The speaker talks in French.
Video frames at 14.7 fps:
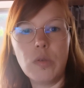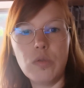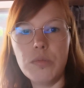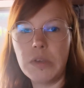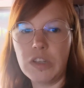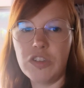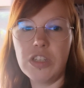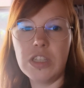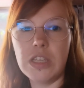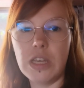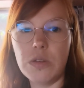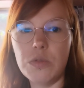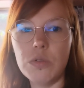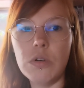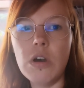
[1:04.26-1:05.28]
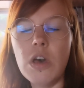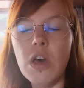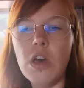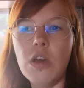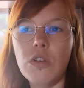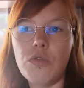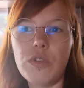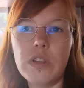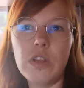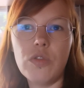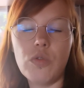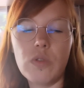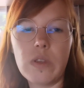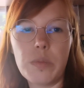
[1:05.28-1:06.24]
submergée de cadeaux. Je voulais des
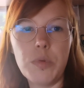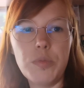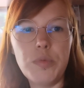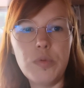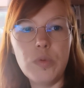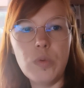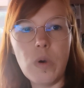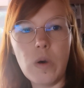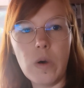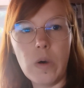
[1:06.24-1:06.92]
choses un peu plus